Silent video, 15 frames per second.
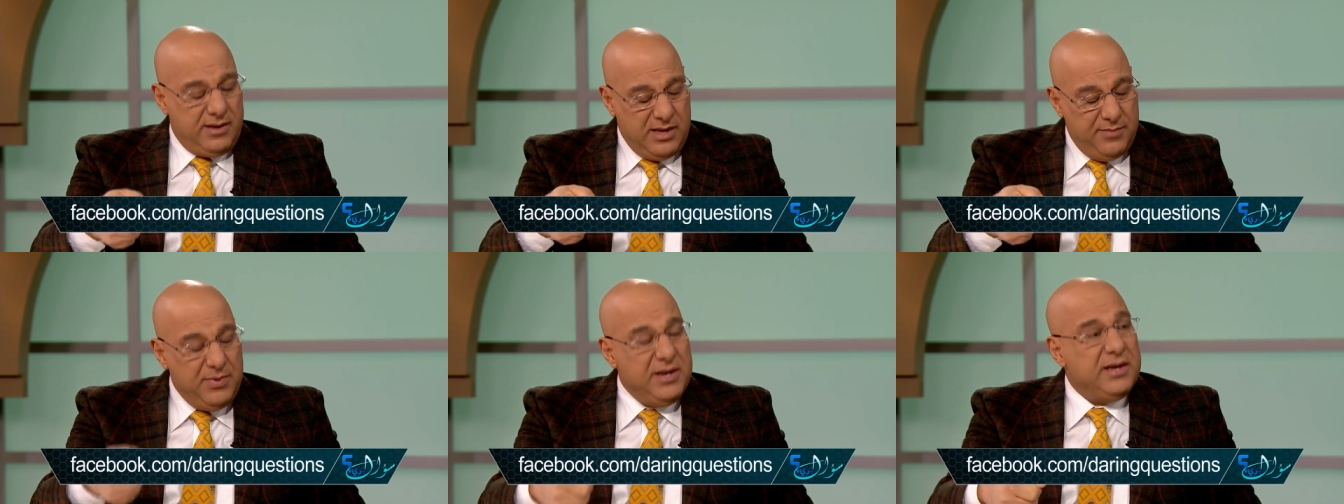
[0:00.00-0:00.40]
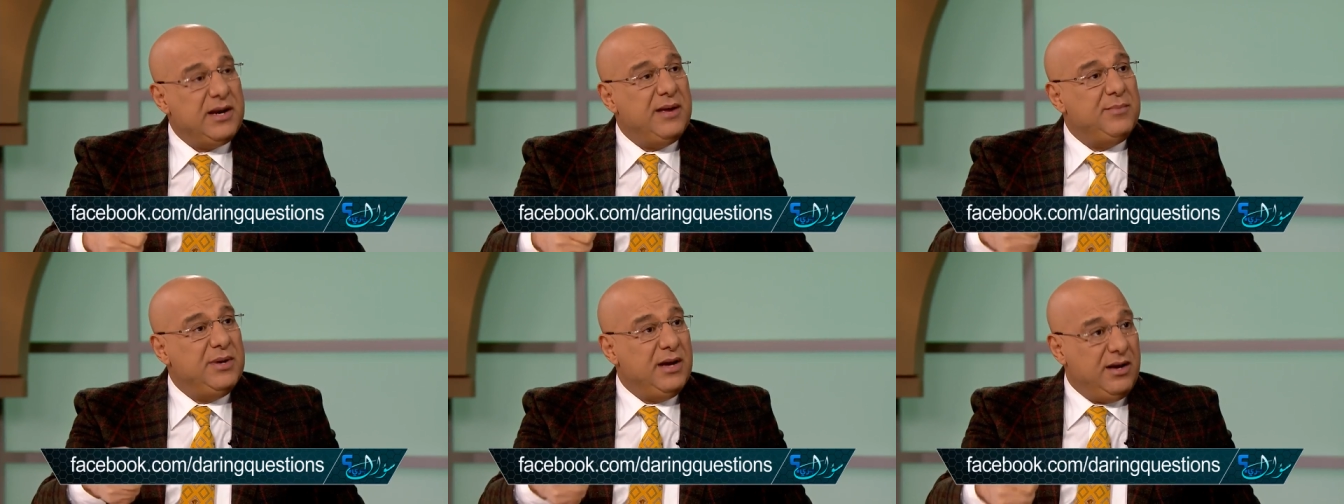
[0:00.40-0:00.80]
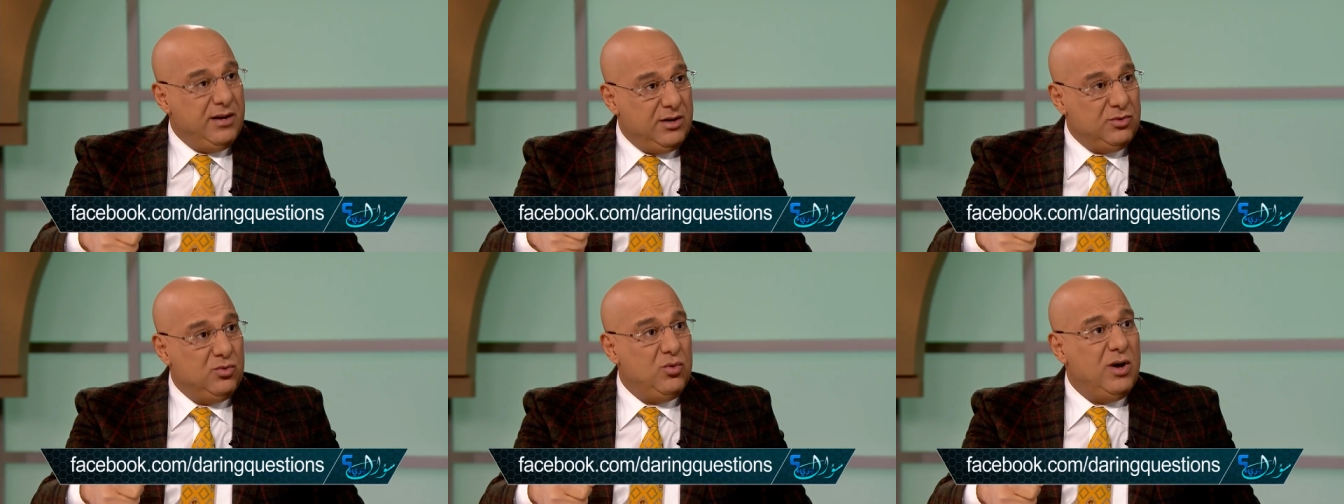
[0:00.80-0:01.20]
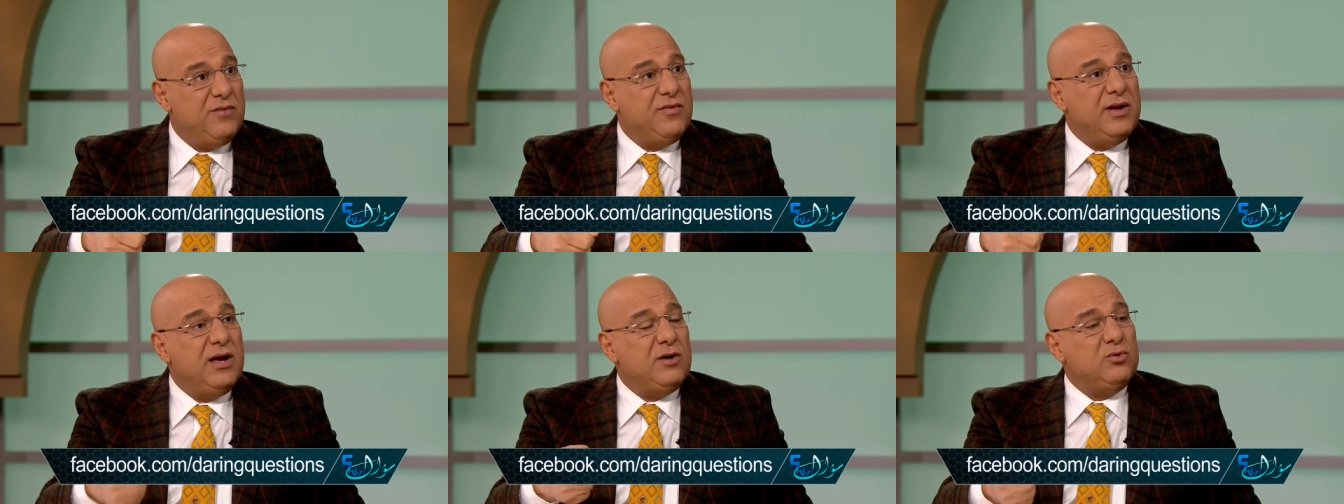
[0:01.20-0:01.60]
كبيره بياخدوها
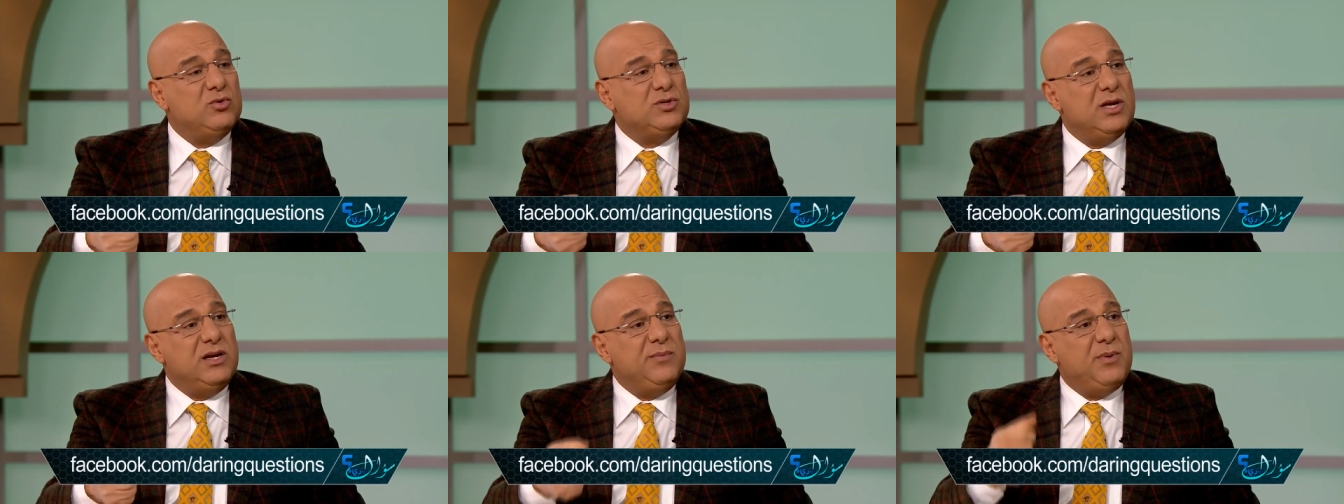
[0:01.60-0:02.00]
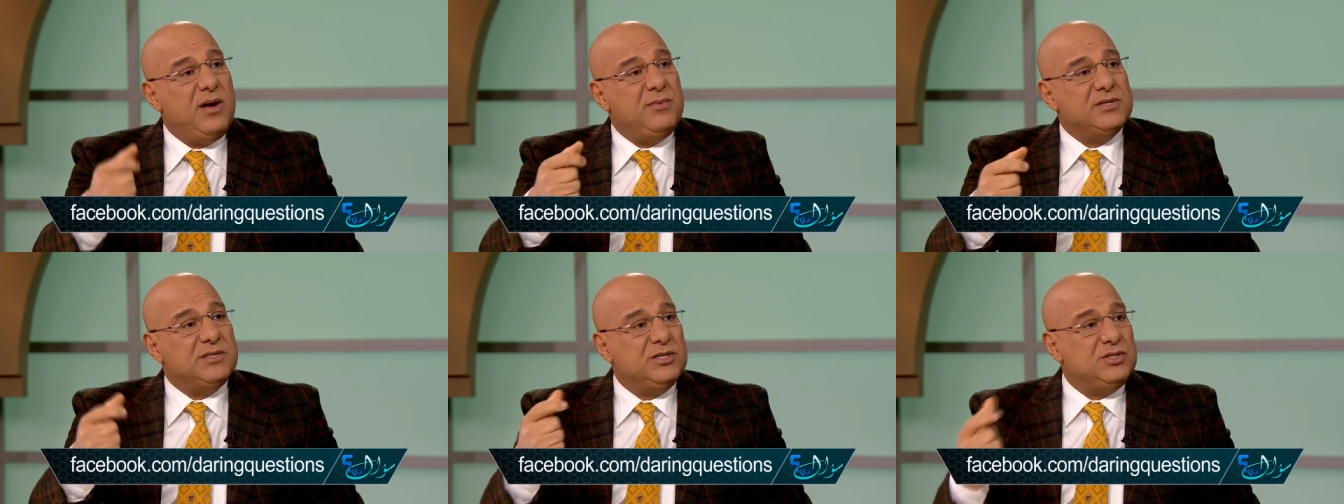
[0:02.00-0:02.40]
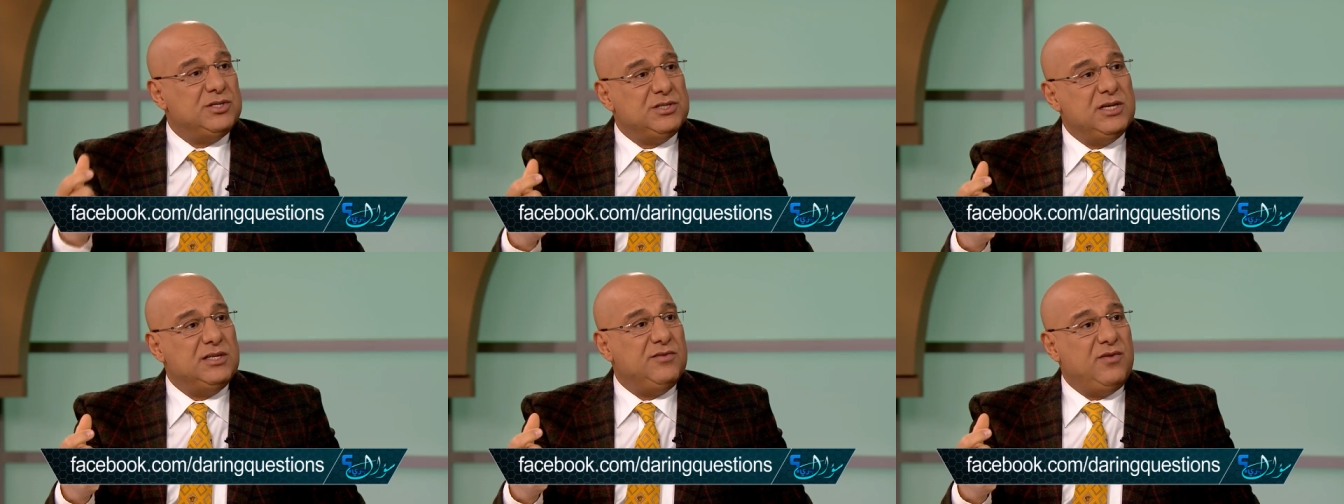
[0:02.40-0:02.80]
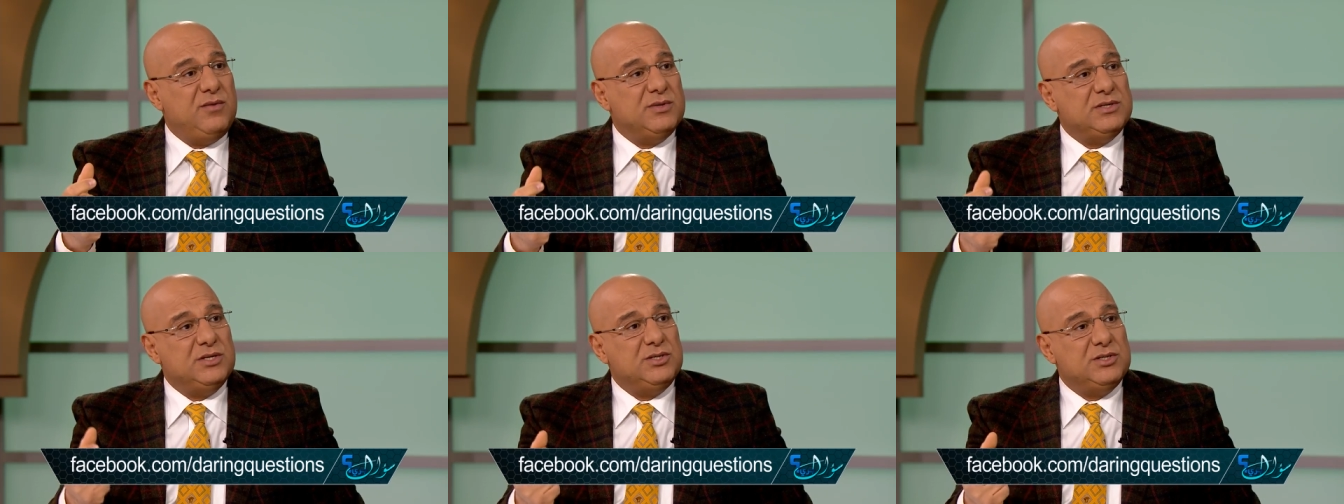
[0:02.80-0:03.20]
فياخدوا صليب 15 سم في
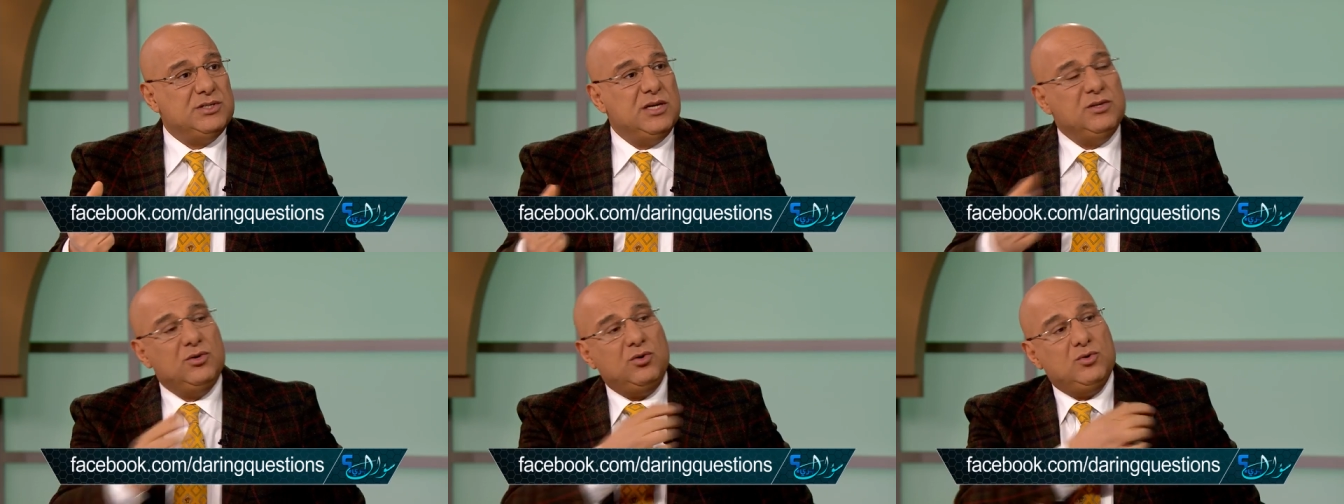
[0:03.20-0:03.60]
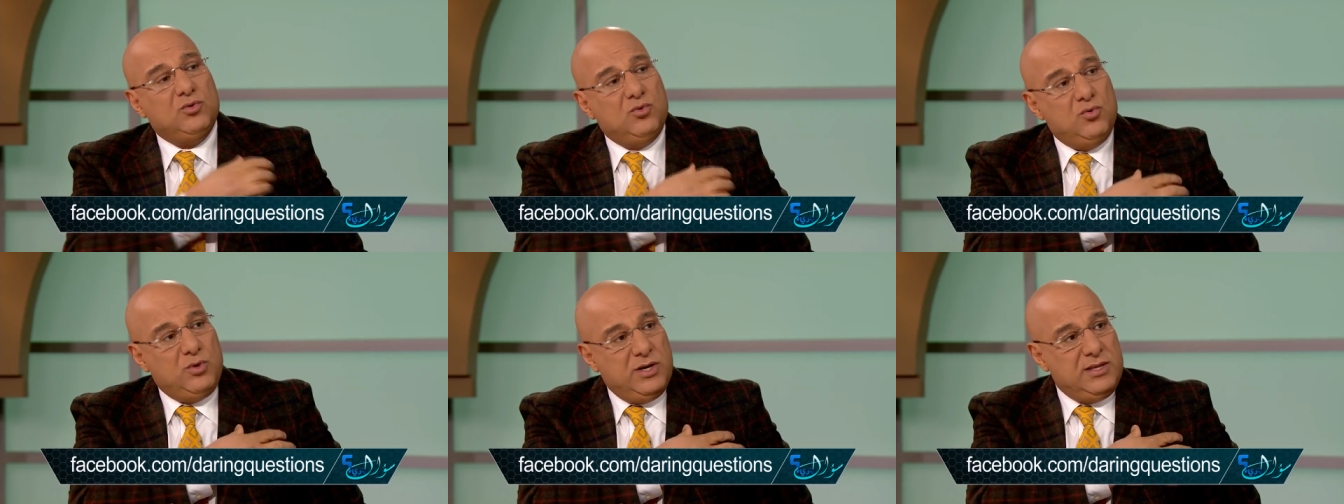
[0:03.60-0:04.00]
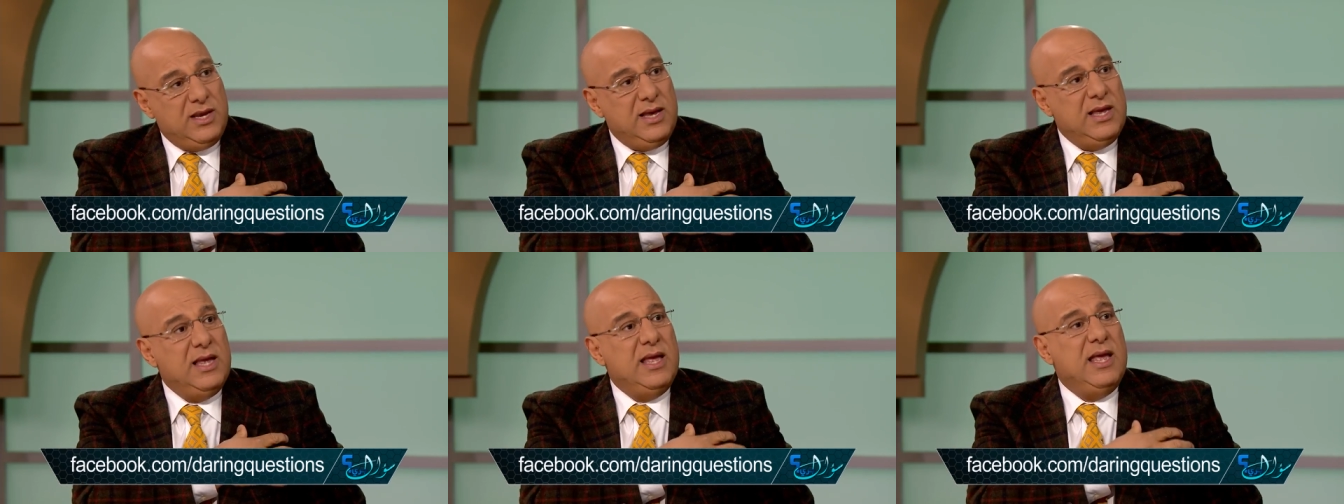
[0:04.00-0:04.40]
15 سم يحطوه كده